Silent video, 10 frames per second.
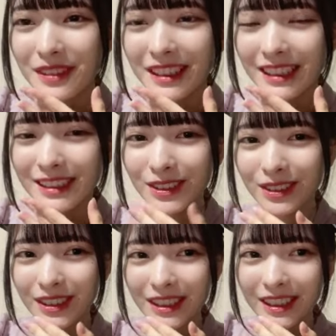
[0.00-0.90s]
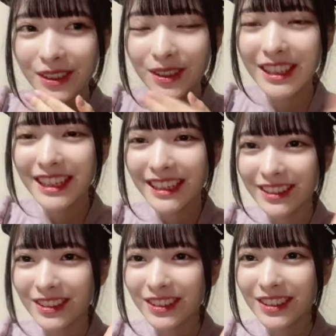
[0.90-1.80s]
なんかその2人
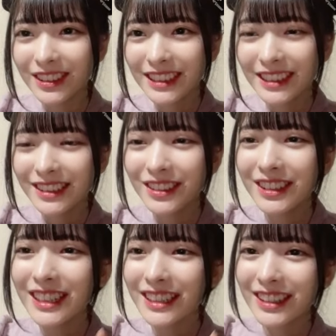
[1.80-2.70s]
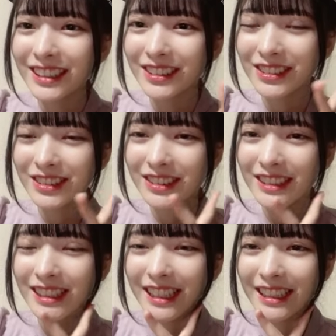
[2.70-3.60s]
の2人のあの
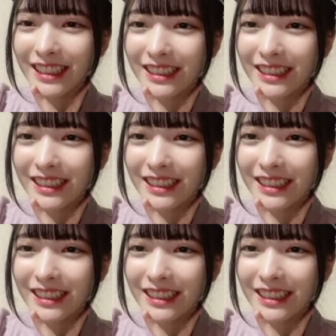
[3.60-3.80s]
なんか